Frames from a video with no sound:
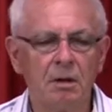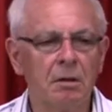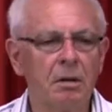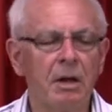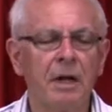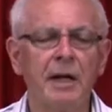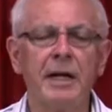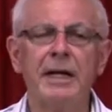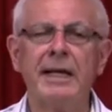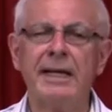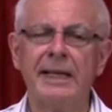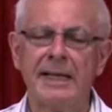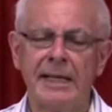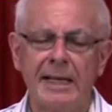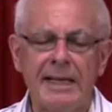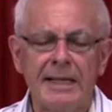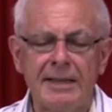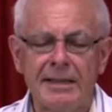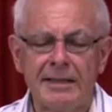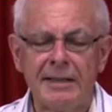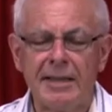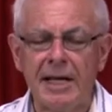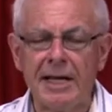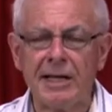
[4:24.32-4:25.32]
è, è
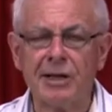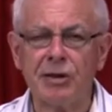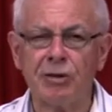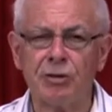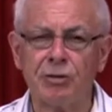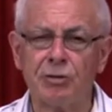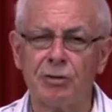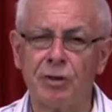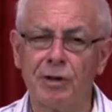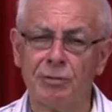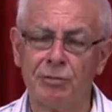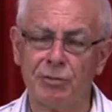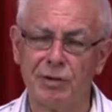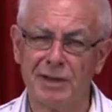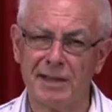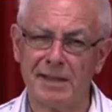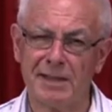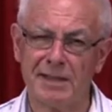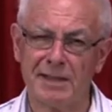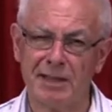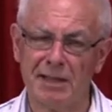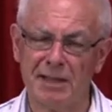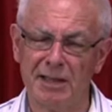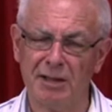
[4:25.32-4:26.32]
dentro, è un
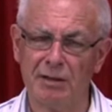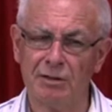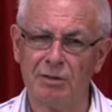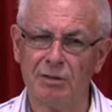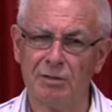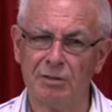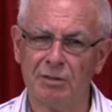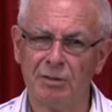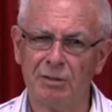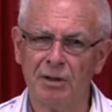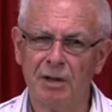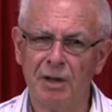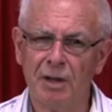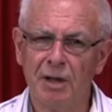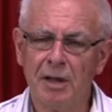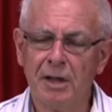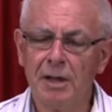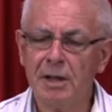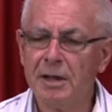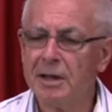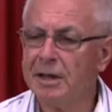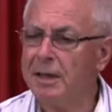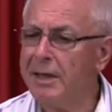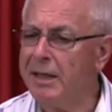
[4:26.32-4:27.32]
istinto
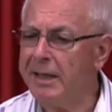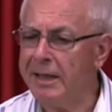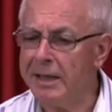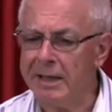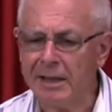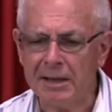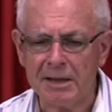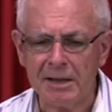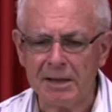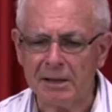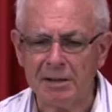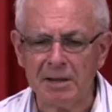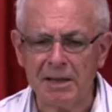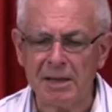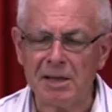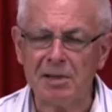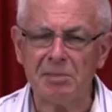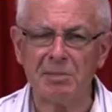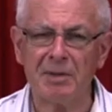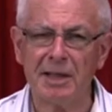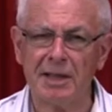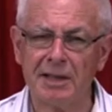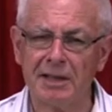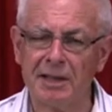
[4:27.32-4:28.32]
che si
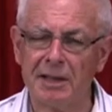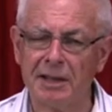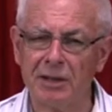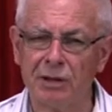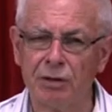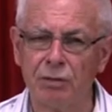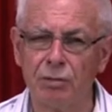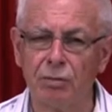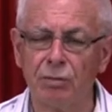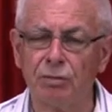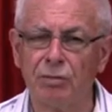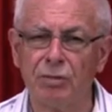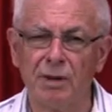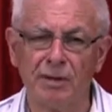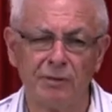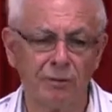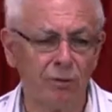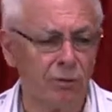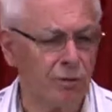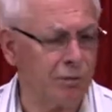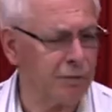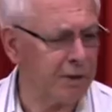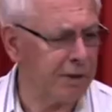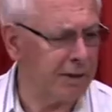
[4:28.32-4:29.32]
prende di tutto, a
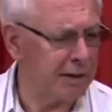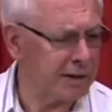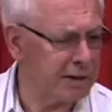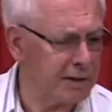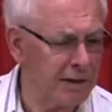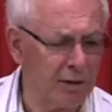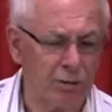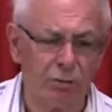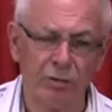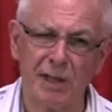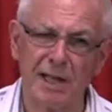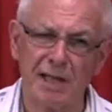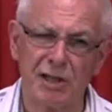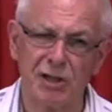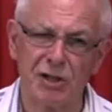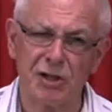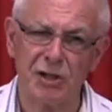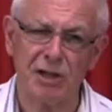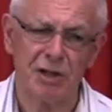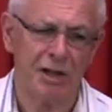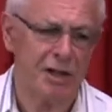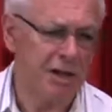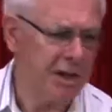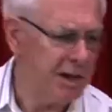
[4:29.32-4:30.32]
volte se lo
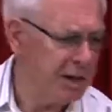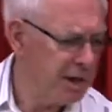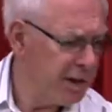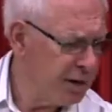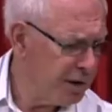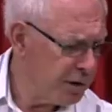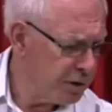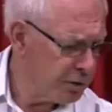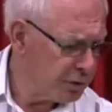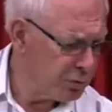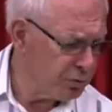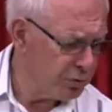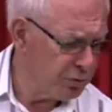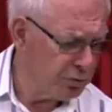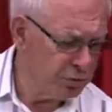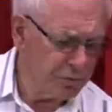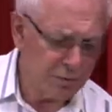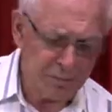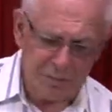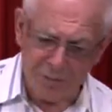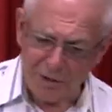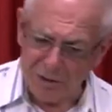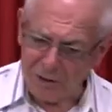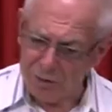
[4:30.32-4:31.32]
lasci su
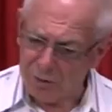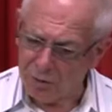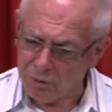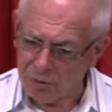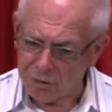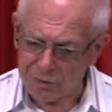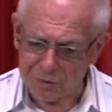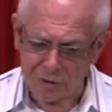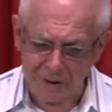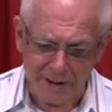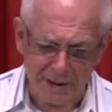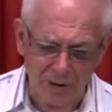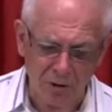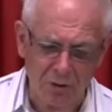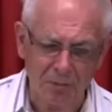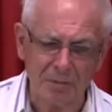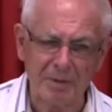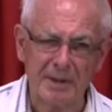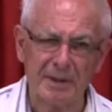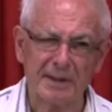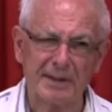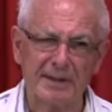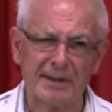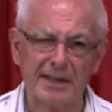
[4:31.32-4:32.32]
un piccolo telo
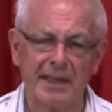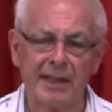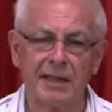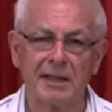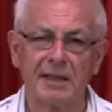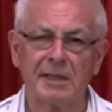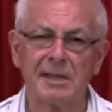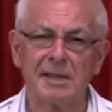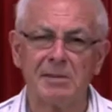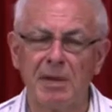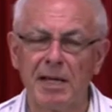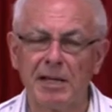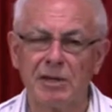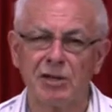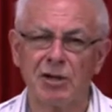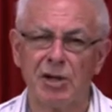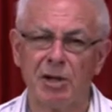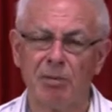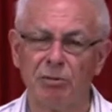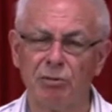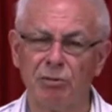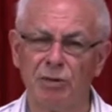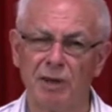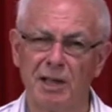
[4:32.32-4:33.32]
per terra si
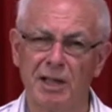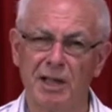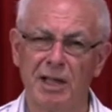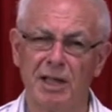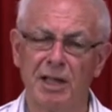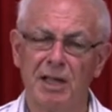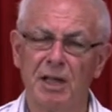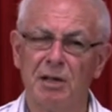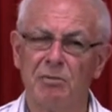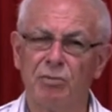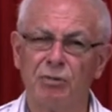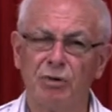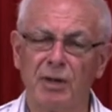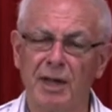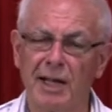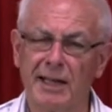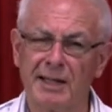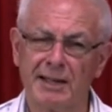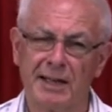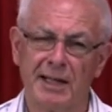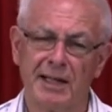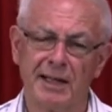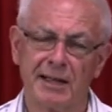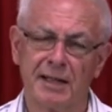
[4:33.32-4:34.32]
mangia pure, le, pure
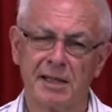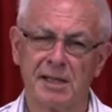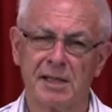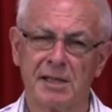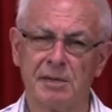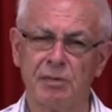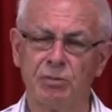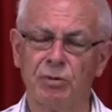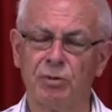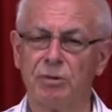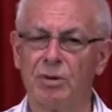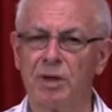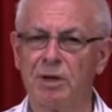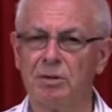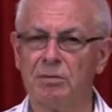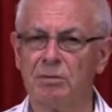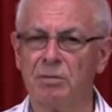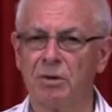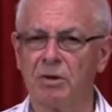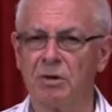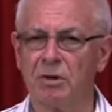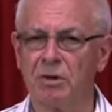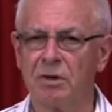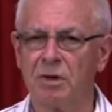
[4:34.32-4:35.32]
la terra si butta in
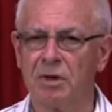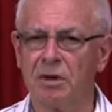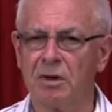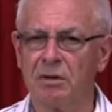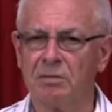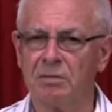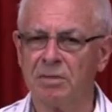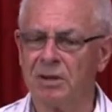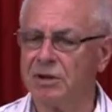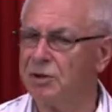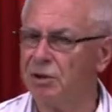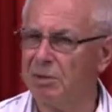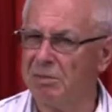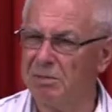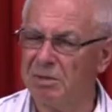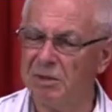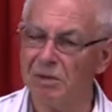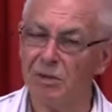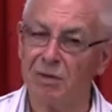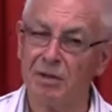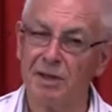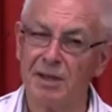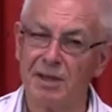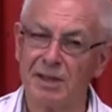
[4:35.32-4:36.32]
bocca, perciò
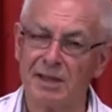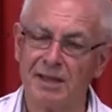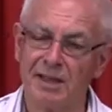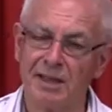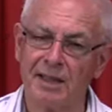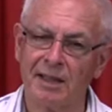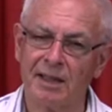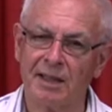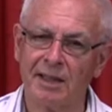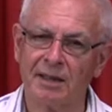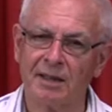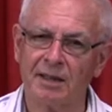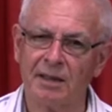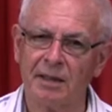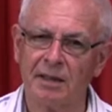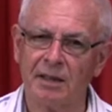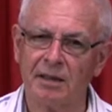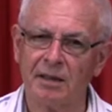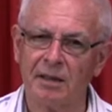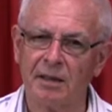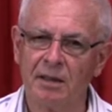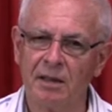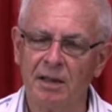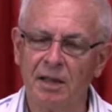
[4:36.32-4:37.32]
bisogna stare
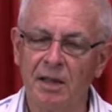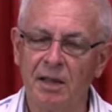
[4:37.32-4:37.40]
attenti.